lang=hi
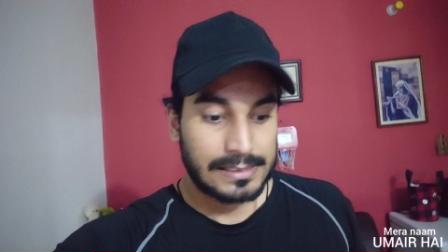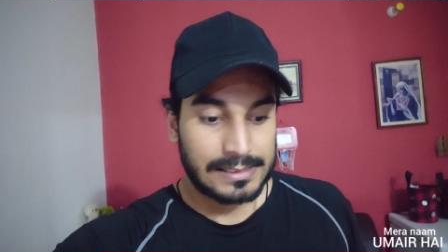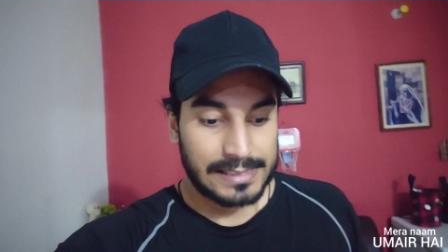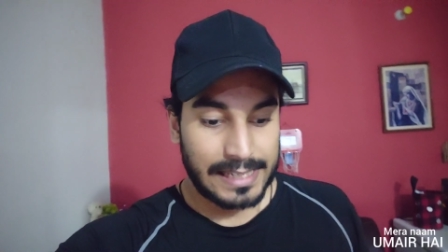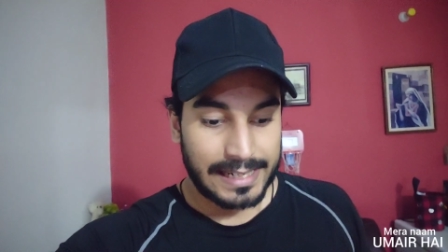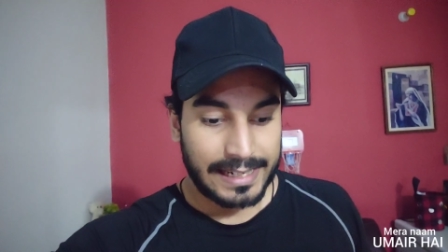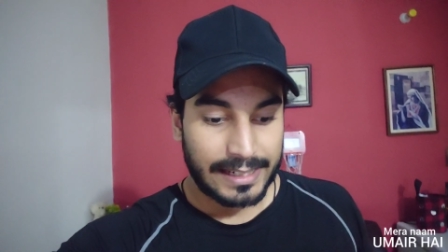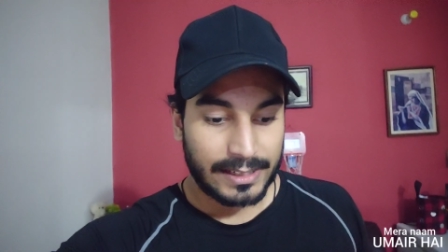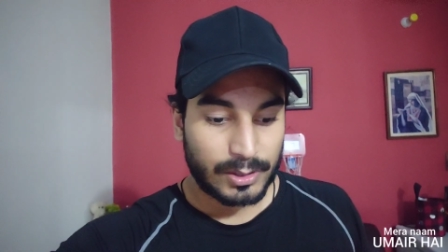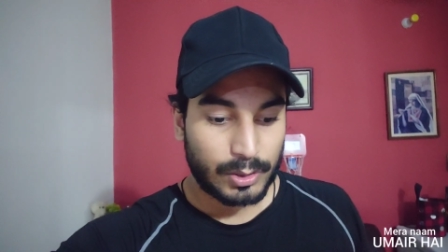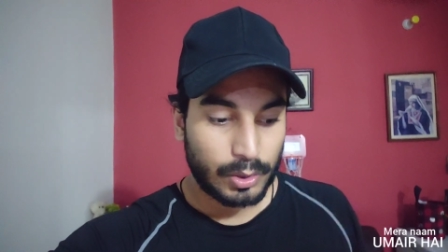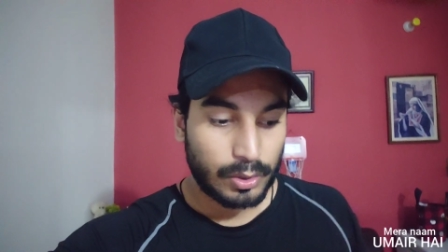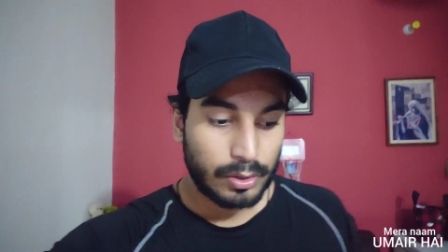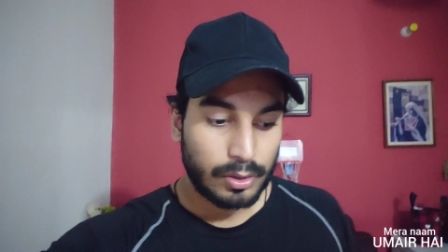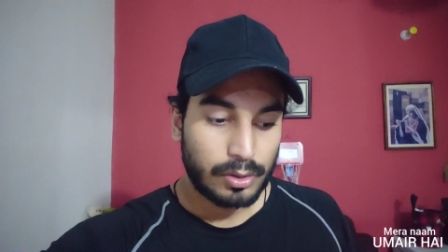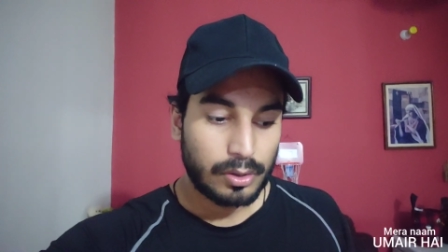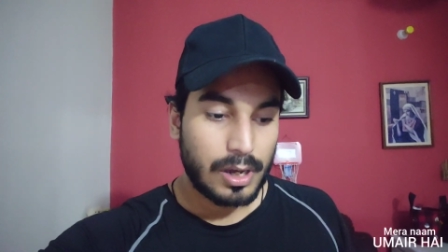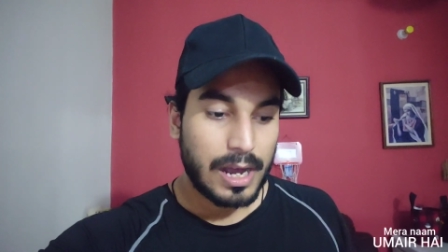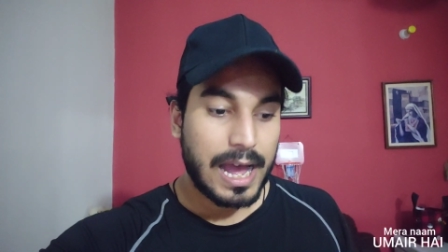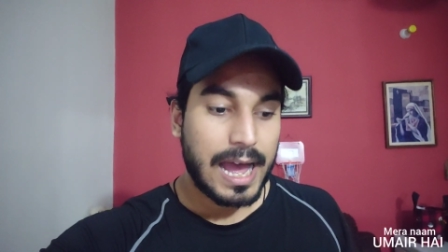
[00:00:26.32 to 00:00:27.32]
सही है तो
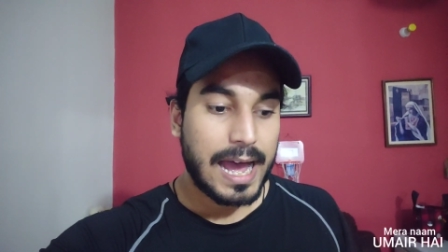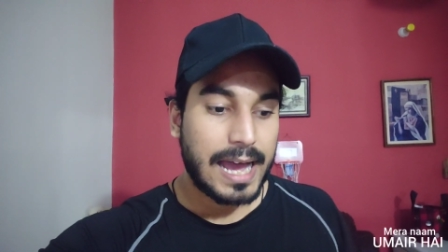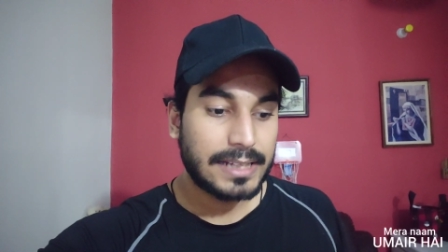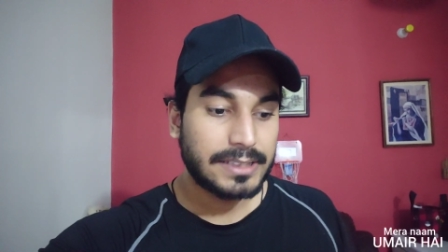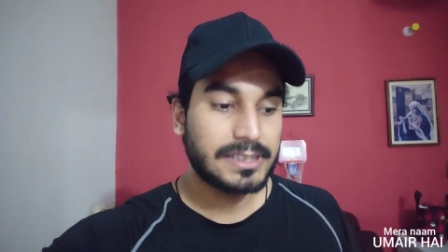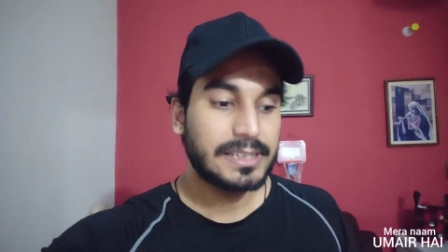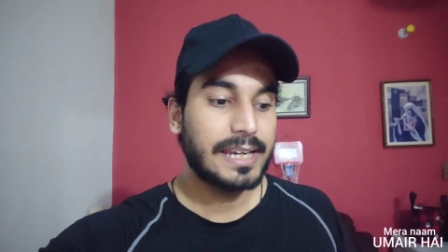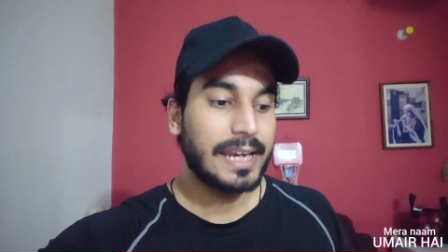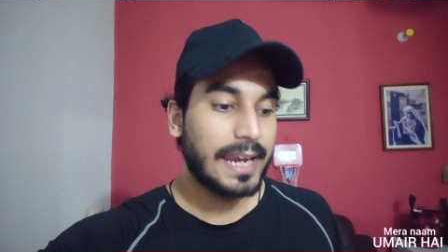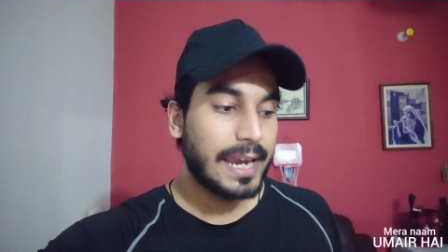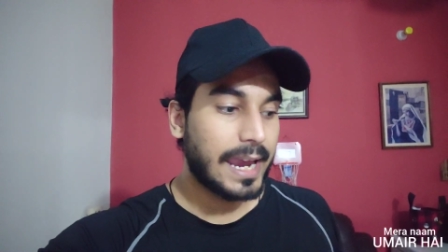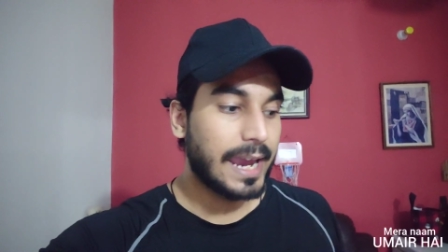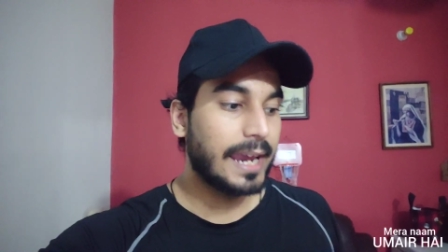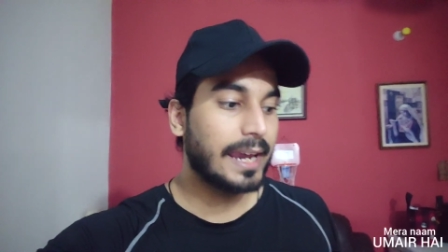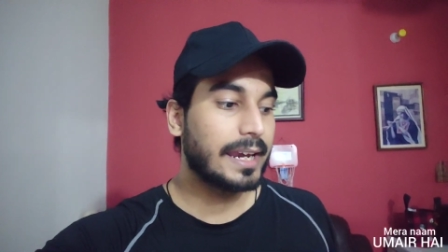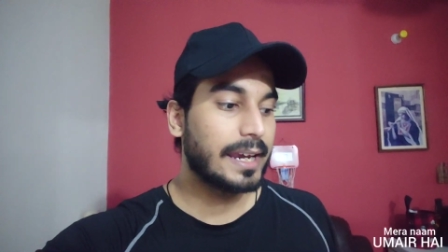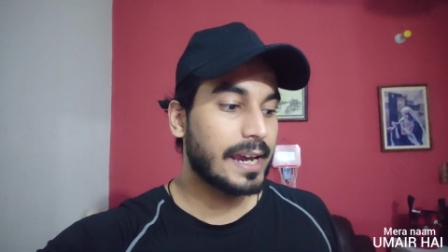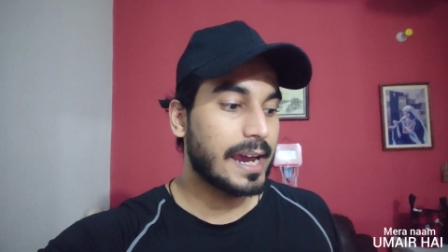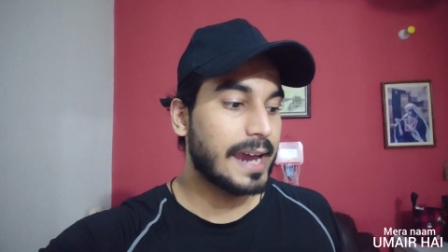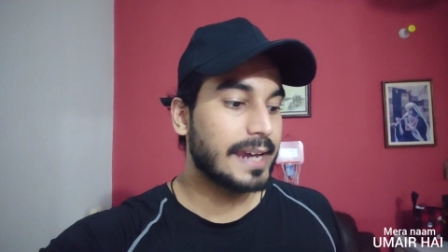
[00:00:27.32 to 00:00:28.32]
आज ये
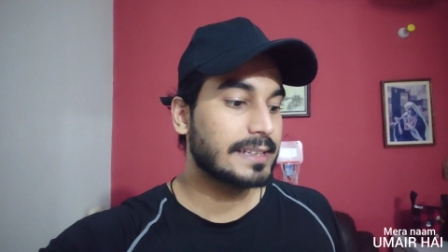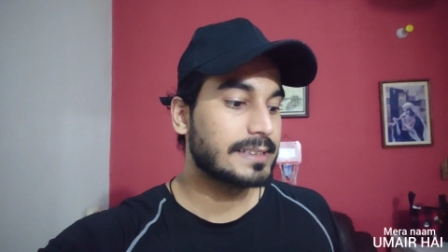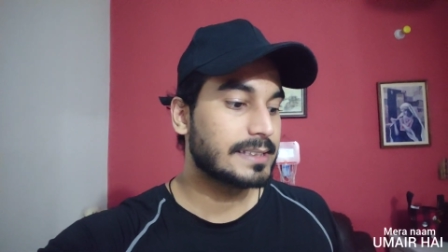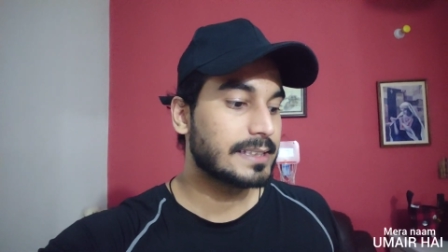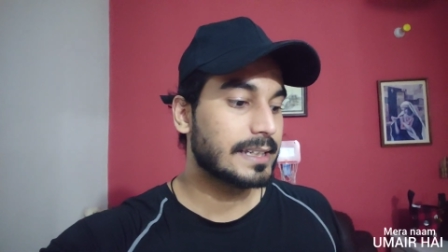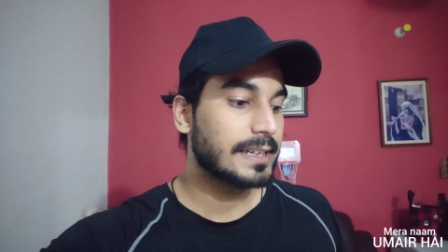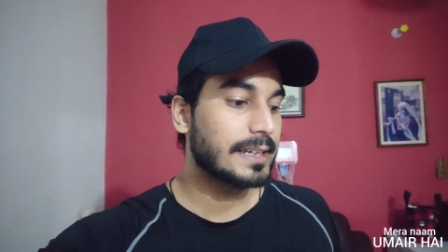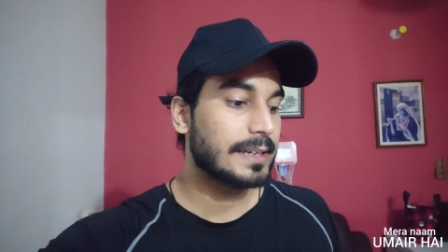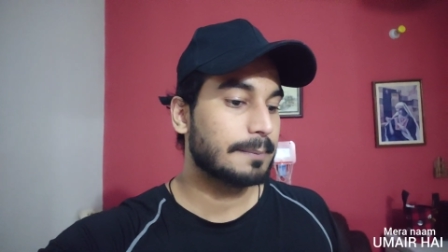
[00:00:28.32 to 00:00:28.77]
है कि गाइस